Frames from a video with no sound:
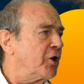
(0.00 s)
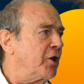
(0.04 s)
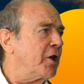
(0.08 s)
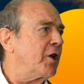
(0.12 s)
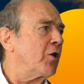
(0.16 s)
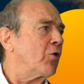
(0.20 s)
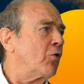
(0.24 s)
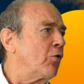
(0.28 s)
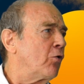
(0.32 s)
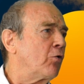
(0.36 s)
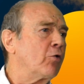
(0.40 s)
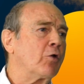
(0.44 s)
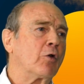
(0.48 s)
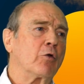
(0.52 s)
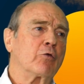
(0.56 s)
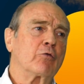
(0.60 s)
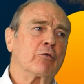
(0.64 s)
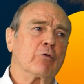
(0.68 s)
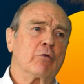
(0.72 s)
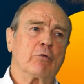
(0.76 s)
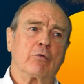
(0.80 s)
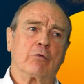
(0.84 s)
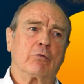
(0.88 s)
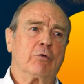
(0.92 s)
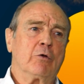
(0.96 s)
généraux. Euh,
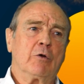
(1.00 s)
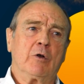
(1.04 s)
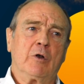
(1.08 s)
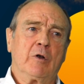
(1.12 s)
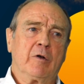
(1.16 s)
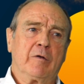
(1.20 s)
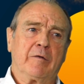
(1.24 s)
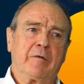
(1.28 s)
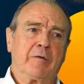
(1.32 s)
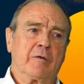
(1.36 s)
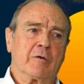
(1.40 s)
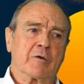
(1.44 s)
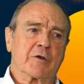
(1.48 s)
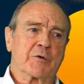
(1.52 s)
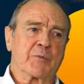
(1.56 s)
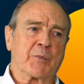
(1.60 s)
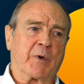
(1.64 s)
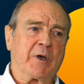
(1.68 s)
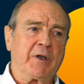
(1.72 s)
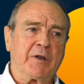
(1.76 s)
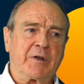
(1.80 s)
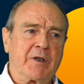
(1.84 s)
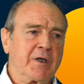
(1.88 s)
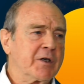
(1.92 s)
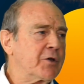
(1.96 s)

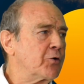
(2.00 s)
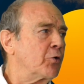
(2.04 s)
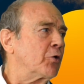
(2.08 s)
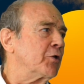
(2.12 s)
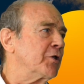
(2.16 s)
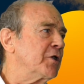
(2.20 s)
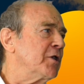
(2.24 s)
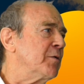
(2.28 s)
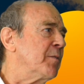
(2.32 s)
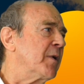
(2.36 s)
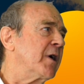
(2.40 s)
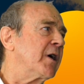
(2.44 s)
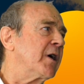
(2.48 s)
sprinter sur 10